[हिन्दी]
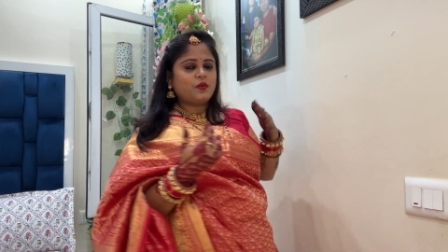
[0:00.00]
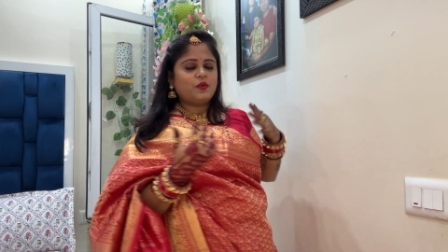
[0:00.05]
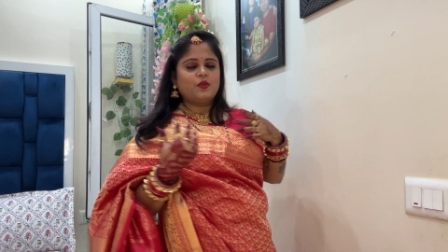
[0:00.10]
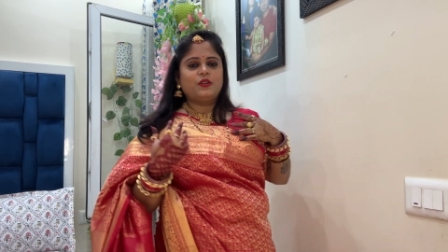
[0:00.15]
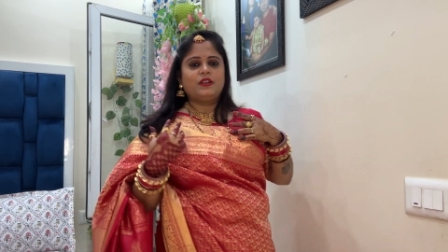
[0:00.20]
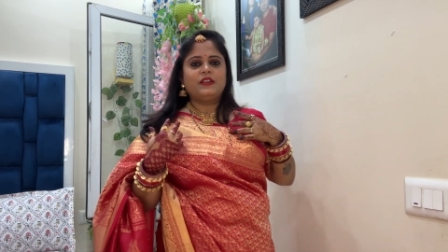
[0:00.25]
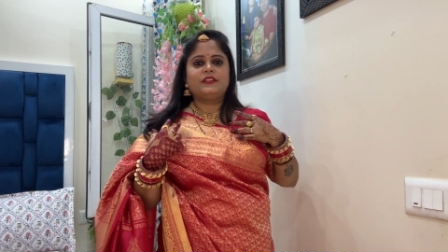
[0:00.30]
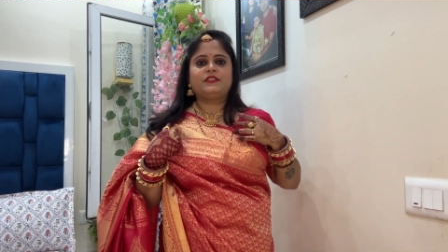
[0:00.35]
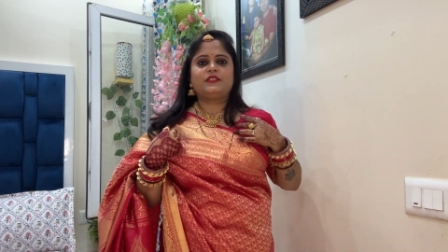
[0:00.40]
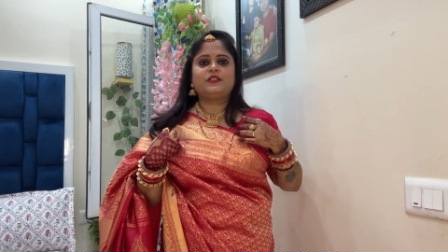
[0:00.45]

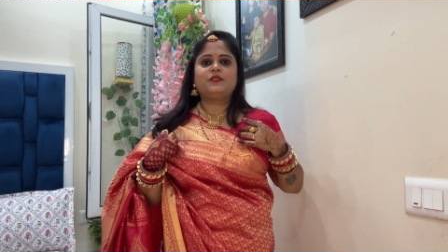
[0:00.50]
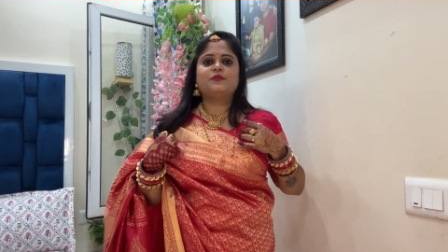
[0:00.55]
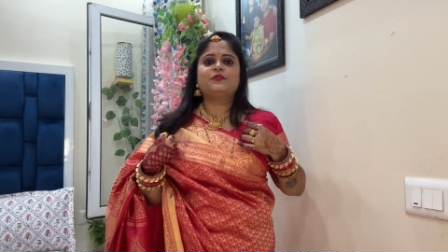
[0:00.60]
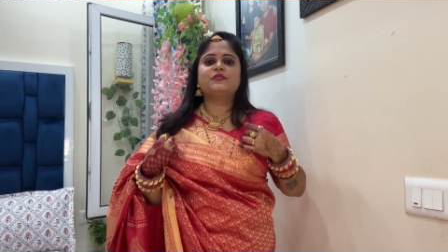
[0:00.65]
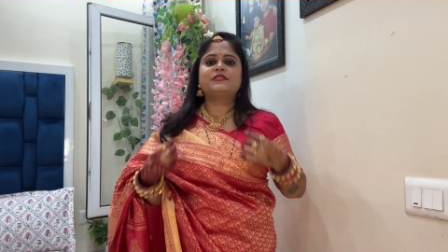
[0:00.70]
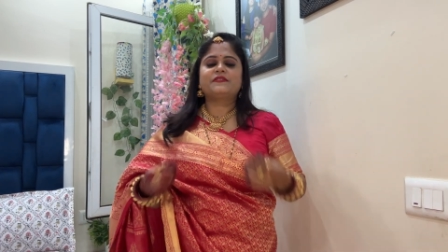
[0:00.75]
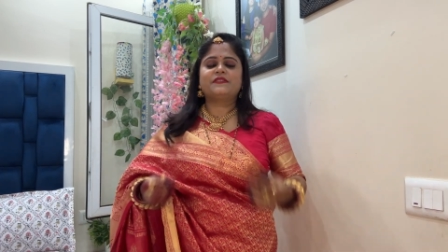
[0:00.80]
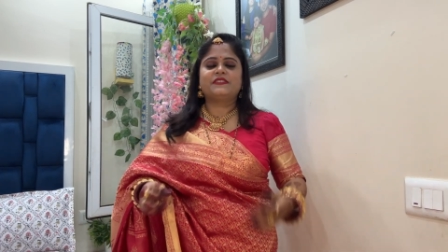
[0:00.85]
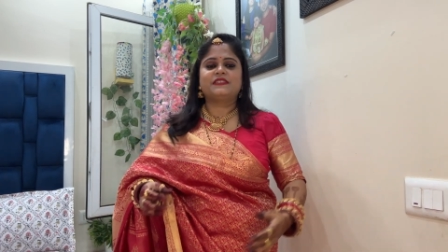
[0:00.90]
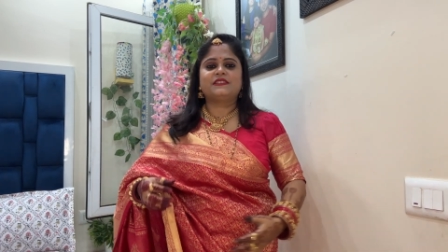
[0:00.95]
खोल लेती हूँ
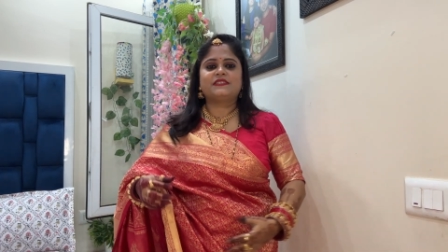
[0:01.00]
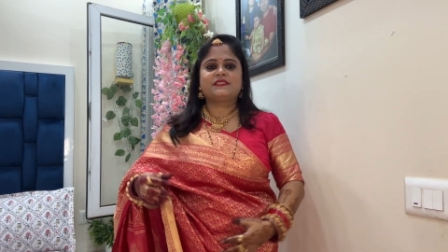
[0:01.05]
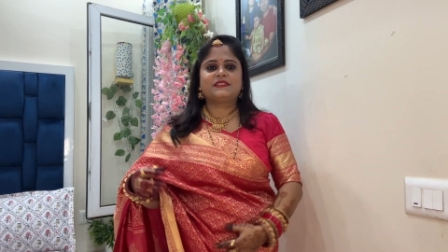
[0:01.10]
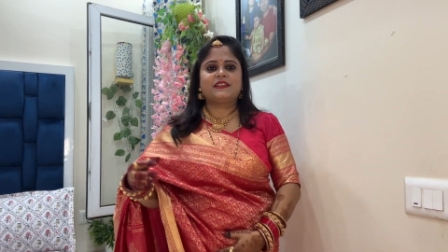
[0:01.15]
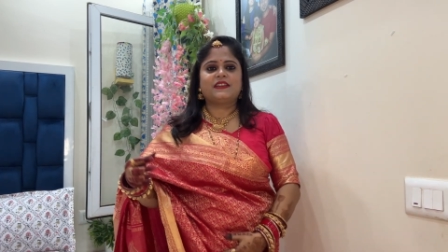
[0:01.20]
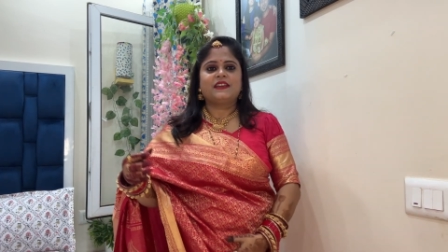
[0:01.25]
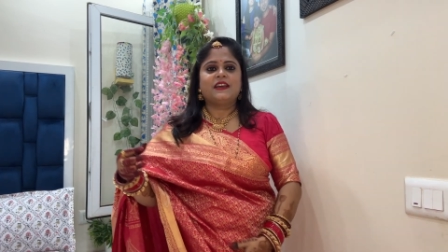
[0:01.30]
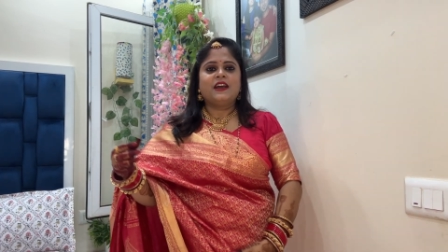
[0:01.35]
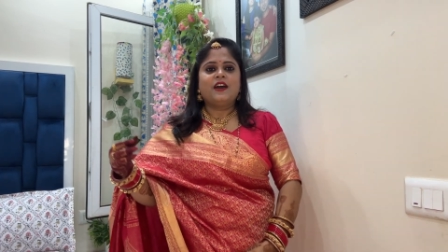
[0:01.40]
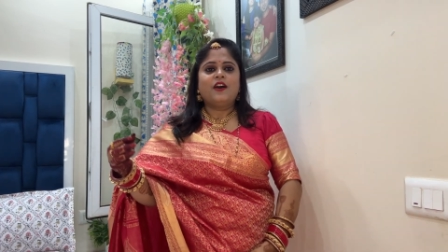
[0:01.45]
इस वजह
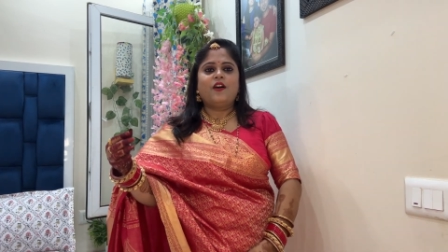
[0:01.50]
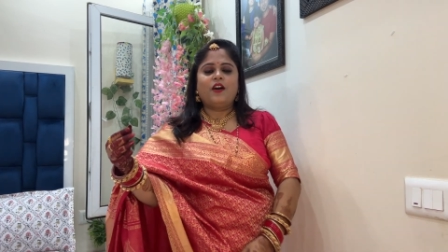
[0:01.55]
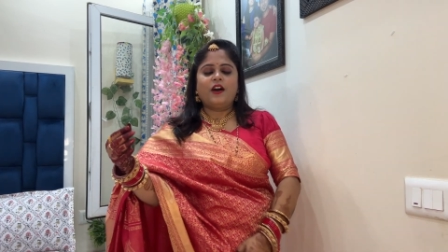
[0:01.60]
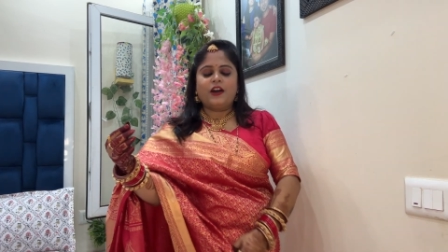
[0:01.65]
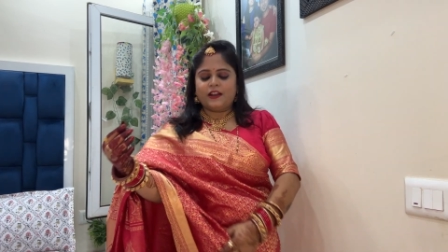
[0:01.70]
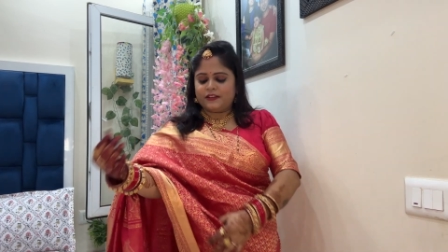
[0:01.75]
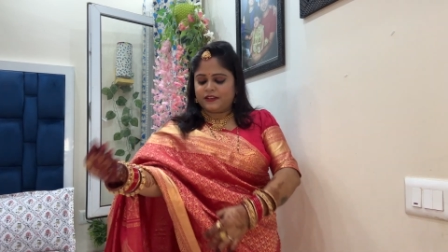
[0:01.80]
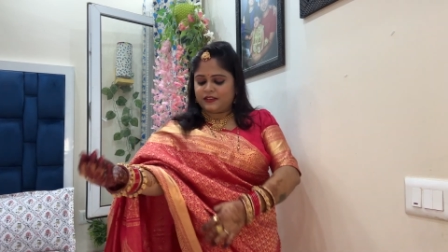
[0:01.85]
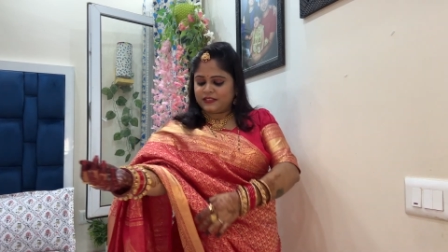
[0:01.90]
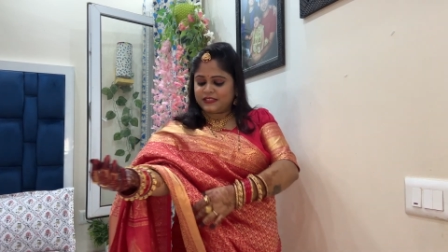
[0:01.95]
से
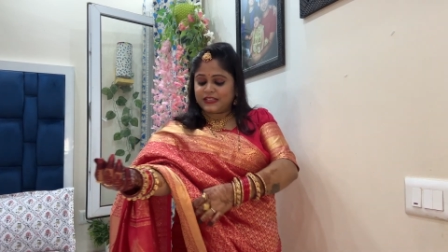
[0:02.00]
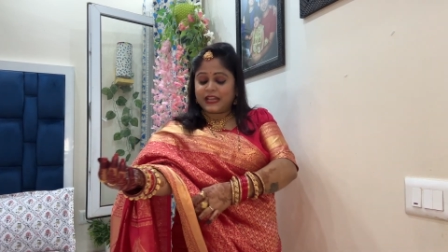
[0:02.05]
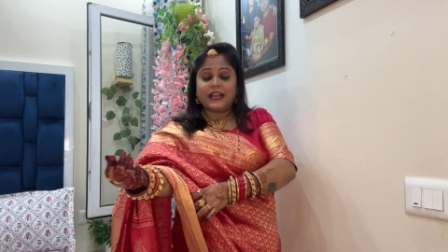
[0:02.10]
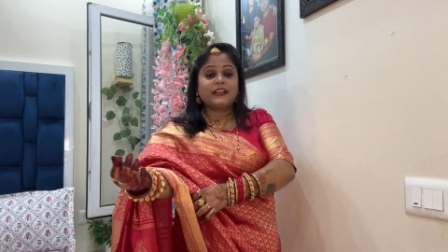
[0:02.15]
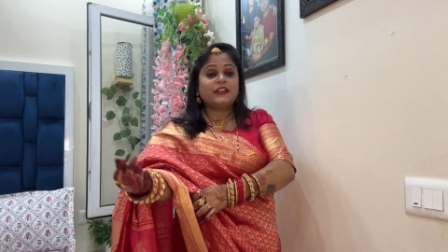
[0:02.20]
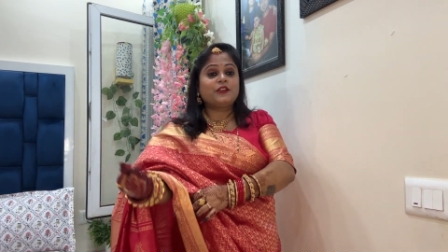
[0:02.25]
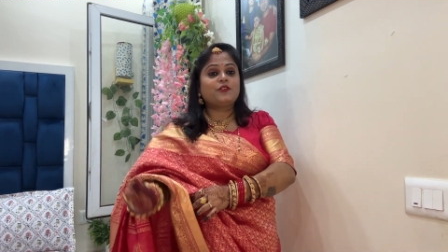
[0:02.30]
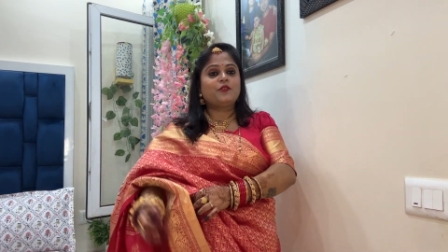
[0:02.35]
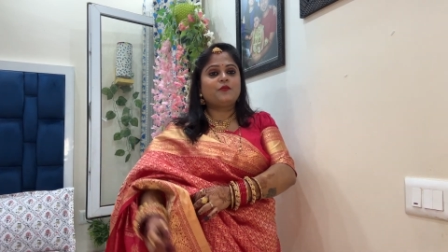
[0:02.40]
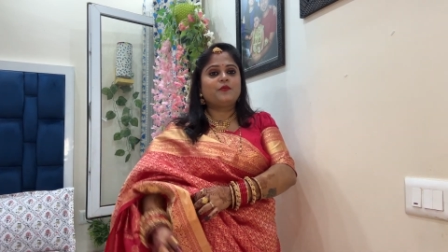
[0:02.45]
और
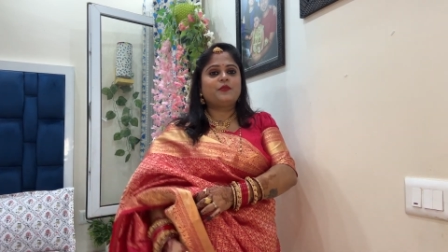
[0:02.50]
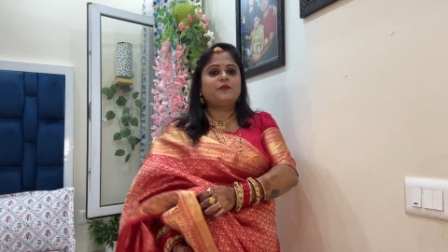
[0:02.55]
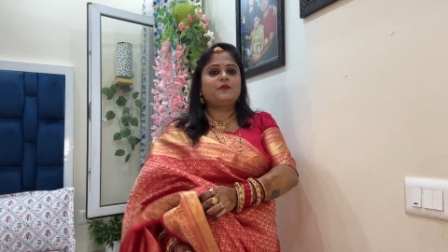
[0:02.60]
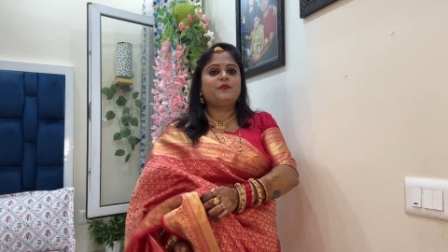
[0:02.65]
सारी को भी,